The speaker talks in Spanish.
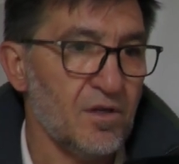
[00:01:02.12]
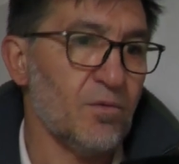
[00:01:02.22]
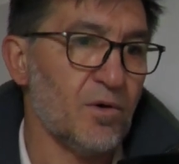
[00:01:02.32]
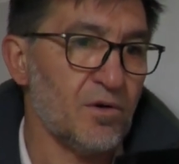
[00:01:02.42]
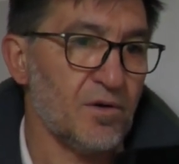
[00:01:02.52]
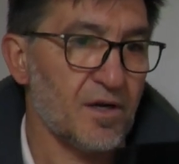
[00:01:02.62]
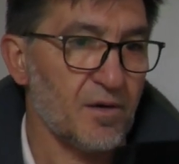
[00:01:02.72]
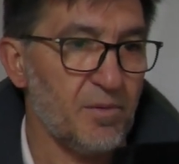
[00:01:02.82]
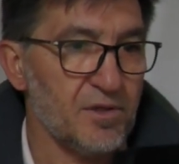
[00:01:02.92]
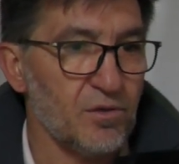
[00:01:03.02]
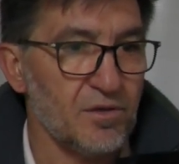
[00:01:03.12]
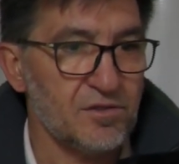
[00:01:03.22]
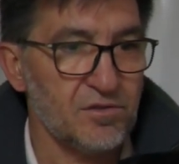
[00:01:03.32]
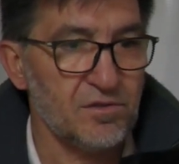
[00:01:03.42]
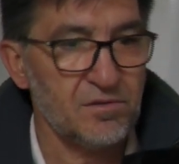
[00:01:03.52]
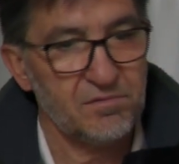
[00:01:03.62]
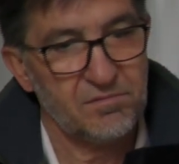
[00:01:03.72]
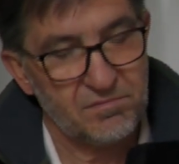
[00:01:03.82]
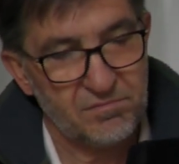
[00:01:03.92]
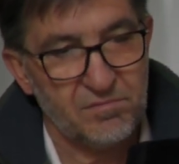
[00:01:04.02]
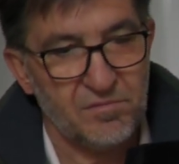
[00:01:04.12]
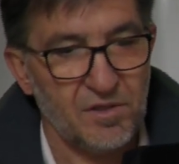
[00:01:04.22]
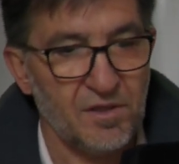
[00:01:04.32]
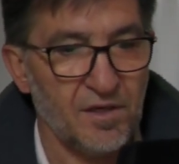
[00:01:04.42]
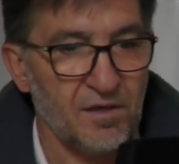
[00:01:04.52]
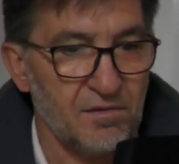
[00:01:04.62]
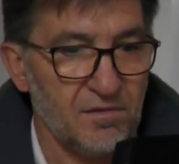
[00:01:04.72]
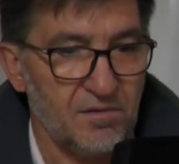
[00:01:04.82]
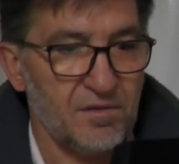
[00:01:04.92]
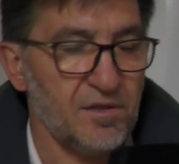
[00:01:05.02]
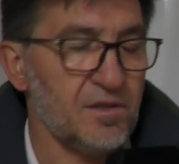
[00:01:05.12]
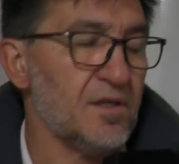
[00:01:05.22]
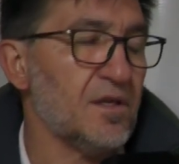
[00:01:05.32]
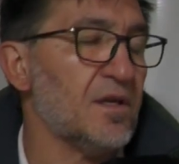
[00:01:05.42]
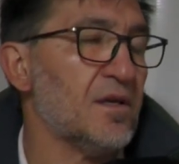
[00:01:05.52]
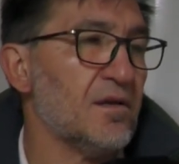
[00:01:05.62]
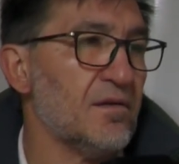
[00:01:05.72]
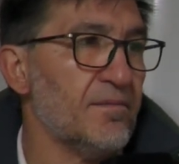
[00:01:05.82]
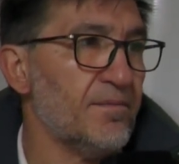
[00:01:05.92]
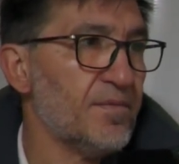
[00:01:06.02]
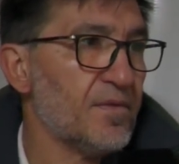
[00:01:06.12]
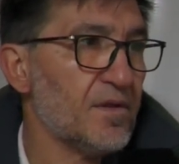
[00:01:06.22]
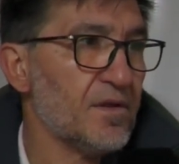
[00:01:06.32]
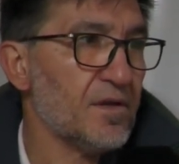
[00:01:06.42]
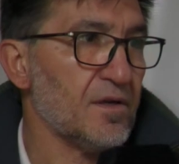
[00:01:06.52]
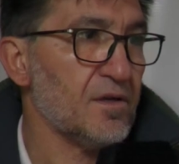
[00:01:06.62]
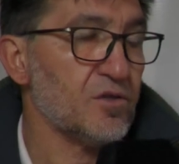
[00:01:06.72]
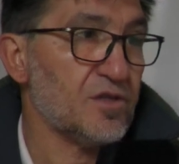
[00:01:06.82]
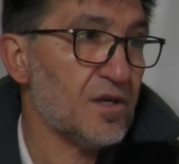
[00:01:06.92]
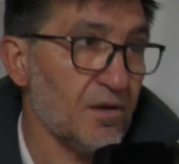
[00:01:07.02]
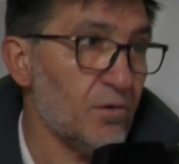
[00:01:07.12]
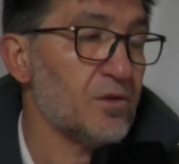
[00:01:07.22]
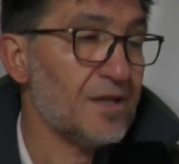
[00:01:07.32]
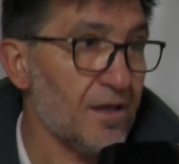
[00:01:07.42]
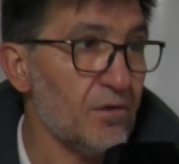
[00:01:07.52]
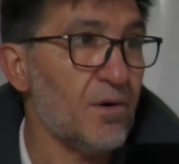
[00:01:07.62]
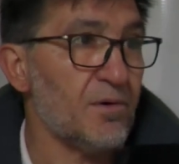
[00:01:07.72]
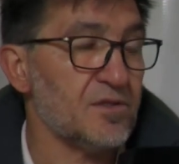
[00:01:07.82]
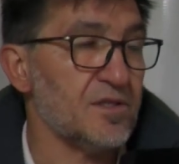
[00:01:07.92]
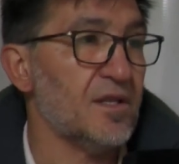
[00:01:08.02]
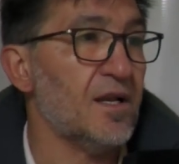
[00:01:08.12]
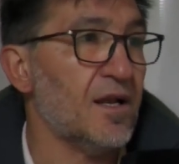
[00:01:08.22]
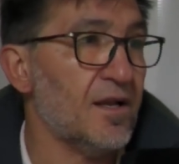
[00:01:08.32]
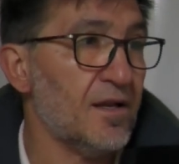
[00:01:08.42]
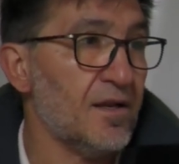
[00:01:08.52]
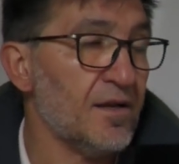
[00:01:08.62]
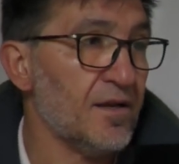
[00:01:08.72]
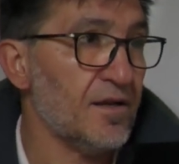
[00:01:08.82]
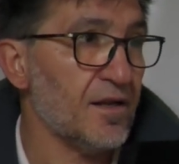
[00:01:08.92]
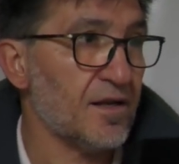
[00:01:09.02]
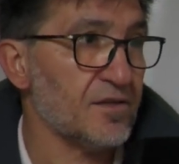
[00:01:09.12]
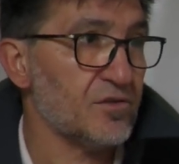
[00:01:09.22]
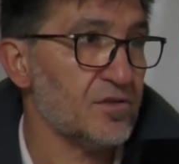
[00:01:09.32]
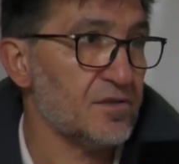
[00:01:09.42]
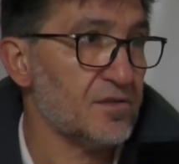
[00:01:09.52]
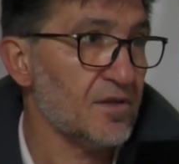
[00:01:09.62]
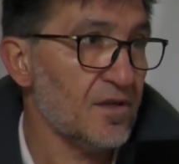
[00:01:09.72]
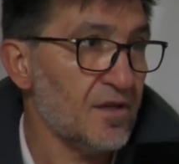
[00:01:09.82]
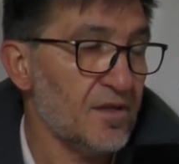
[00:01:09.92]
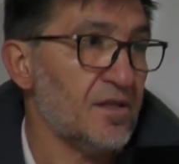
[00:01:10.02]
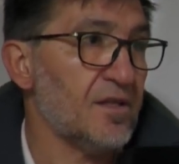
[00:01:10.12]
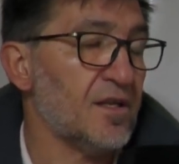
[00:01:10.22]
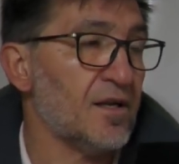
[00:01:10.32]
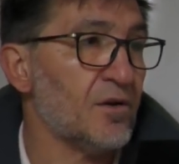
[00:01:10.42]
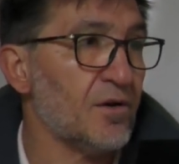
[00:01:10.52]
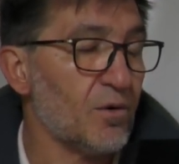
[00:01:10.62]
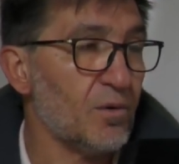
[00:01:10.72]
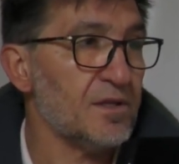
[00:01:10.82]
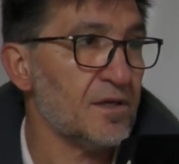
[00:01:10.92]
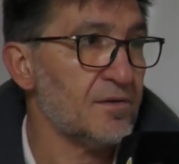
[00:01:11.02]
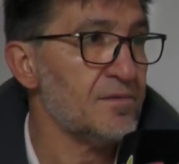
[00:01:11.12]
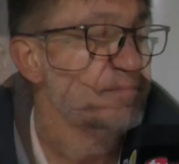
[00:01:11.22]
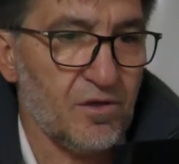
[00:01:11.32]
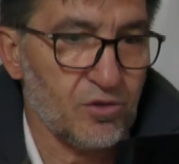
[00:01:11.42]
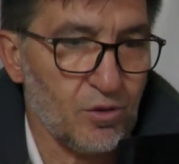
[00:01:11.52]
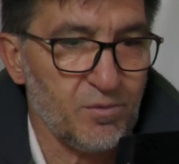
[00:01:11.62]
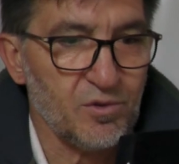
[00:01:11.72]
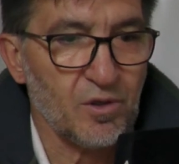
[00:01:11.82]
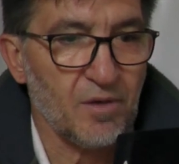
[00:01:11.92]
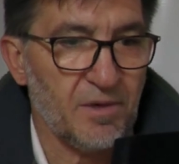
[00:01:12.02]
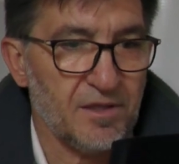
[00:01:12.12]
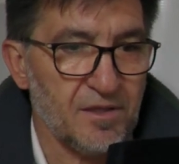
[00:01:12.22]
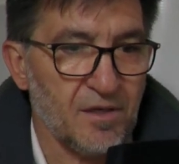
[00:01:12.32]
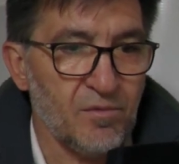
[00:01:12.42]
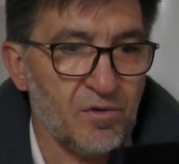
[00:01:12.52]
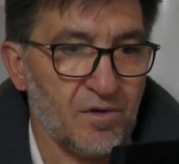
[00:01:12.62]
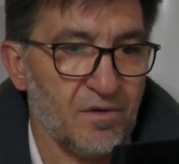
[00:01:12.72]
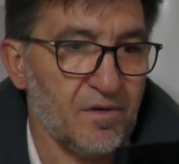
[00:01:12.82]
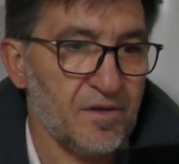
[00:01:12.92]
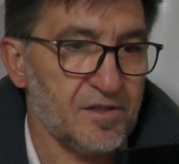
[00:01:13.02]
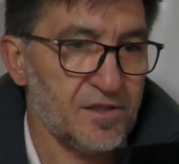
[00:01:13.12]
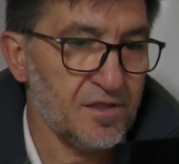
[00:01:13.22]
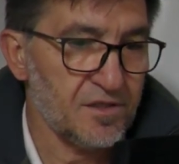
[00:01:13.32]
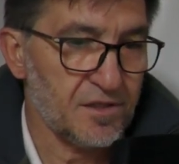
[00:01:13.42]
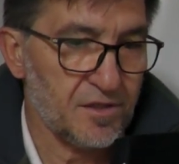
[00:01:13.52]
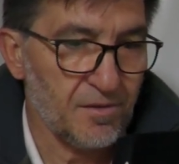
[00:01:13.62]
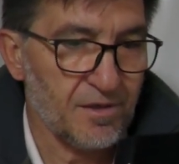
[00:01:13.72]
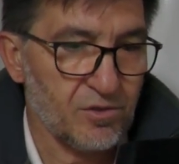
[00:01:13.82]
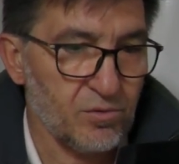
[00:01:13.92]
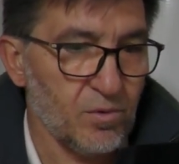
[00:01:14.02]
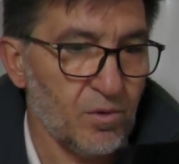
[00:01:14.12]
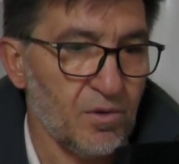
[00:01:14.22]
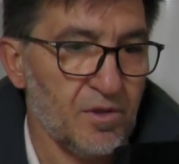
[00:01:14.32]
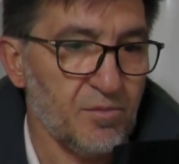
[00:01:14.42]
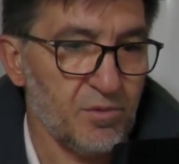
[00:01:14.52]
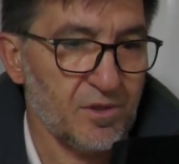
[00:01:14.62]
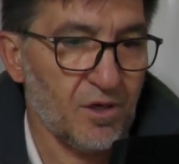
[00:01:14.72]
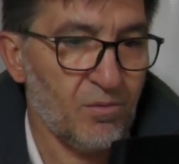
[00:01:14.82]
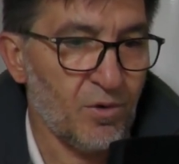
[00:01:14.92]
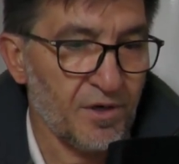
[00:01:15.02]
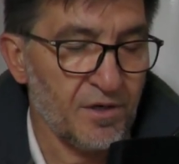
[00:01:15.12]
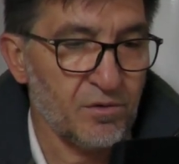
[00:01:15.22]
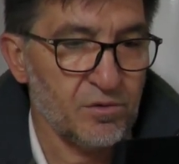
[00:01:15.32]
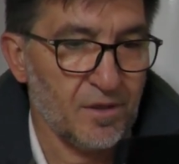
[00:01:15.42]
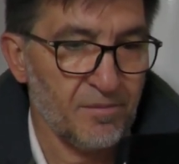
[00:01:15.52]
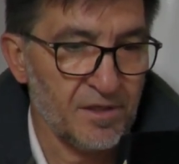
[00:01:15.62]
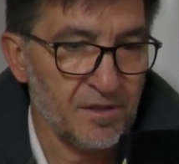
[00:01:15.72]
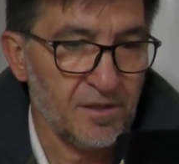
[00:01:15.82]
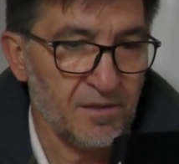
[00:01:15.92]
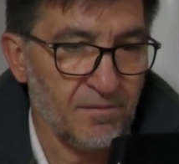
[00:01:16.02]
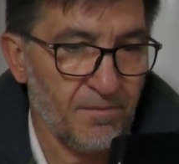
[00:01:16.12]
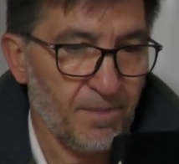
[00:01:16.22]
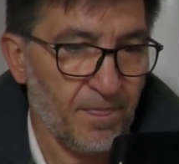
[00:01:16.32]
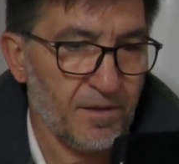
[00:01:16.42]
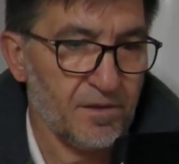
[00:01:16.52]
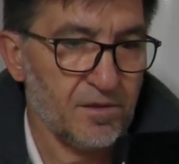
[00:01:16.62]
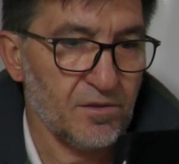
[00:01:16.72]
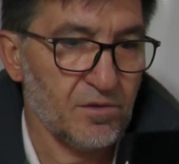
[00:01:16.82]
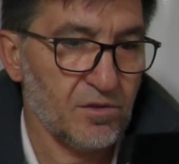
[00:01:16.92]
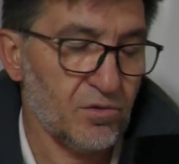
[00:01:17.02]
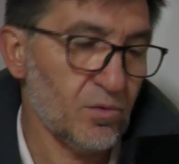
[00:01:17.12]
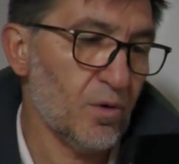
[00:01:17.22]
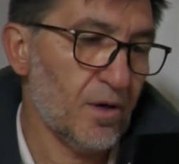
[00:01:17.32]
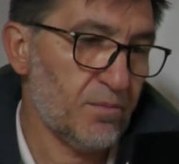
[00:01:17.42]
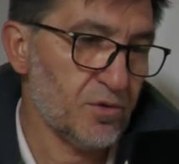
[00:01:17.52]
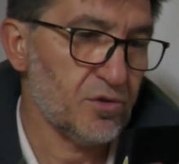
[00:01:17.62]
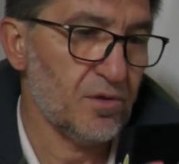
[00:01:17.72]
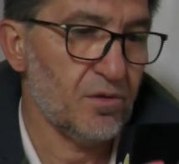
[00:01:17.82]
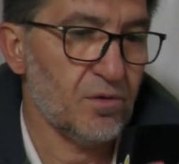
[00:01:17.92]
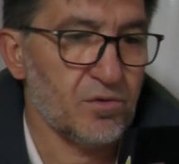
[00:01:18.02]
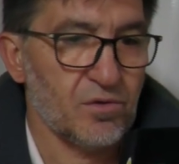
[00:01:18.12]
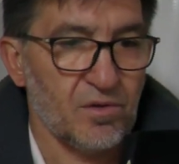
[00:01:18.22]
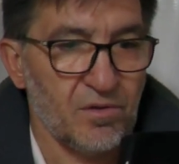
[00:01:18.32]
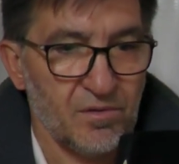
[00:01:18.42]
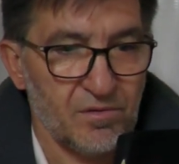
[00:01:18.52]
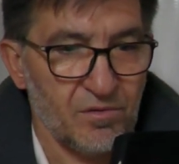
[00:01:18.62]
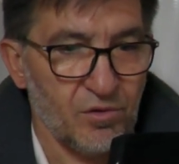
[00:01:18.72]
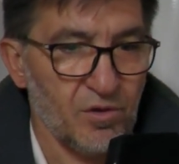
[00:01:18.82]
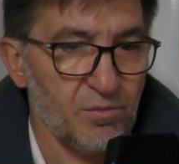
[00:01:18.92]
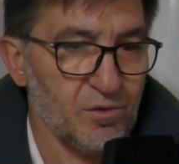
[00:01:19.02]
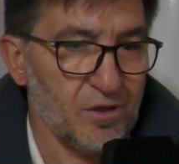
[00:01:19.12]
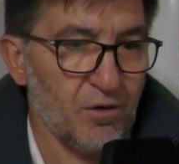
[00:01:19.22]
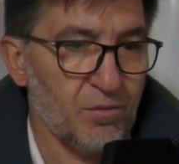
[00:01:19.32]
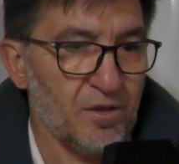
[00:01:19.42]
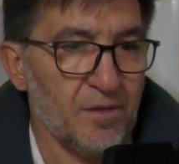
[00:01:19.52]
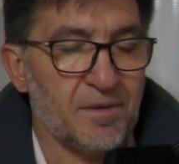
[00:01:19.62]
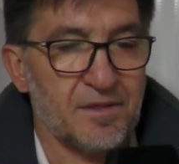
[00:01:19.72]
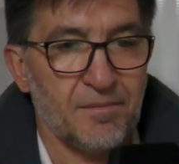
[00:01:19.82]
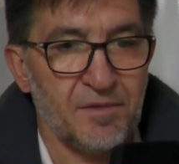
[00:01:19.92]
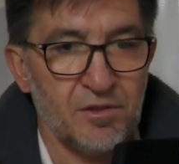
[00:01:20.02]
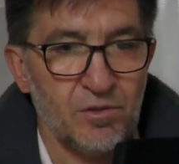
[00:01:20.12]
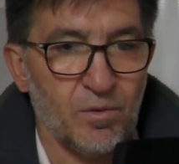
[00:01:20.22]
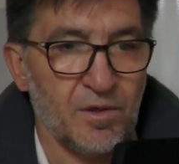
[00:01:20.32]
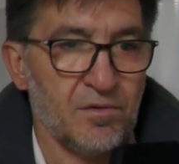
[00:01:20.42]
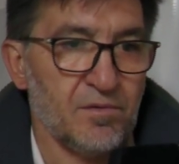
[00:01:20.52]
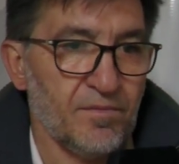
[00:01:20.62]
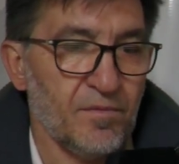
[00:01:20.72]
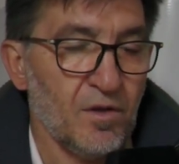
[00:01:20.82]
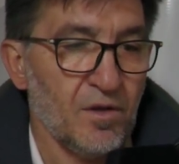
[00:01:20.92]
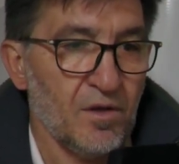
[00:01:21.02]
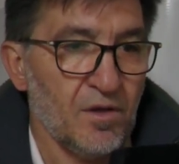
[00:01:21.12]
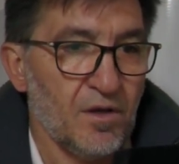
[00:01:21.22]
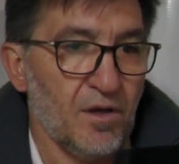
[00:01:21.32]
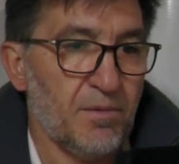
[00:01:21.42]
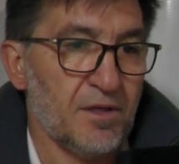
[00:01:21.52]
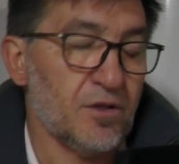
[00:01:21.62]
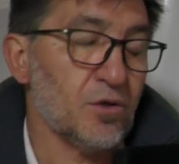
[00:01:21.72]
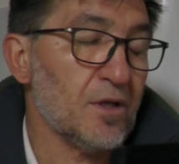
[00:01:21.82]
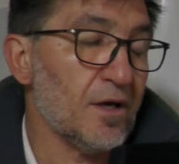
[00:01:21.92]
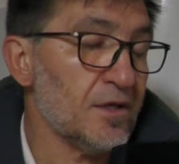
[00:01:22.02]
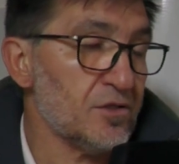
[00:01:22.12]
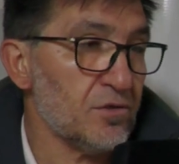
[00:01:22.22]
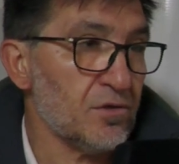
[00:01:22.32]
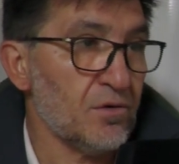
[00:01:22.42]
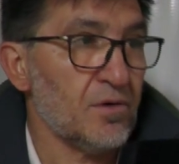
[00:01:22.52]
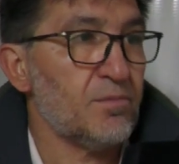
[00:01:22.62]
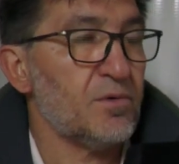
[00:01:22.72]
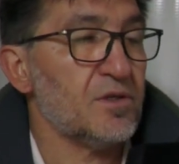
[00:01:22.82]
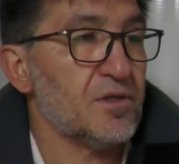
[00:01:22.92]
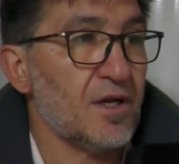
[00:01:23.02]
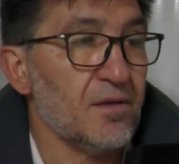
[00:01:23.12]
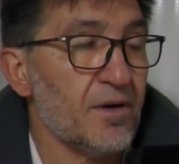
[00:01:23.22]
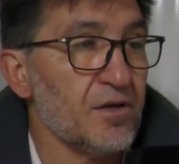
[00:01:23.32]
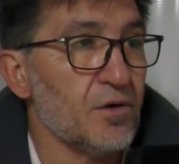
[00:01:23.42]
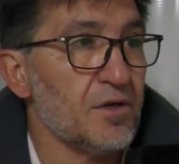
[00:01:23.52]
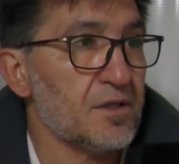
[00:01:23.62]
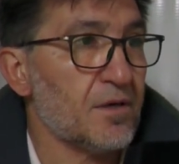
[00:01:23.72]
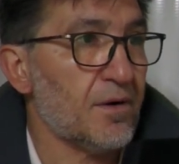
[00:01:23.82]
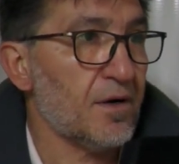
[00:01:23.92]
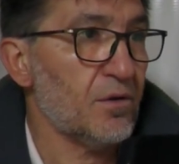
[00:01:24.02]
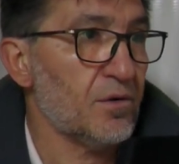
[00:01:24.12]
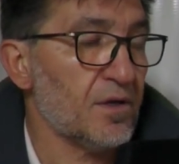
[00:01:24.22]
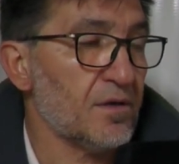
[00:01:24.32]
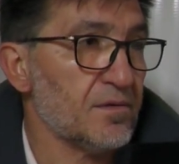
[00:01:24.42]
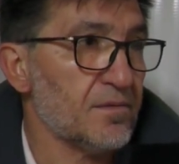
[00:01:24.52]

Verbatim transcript: Y bueno, al respeto de eso, tener este y no ser rebotado, vamos a decir, en, el caso de, tenernos en cuenta. ¿no? El otro punto que planteamos, que esa iniciativa la tuvo el diputado Moreno justamente, este, donde tuvo el apoyo de los otros dos diputados por el departamento y bueno, el planteo está hecho, ¿no? Pues hay varios ex trabajadores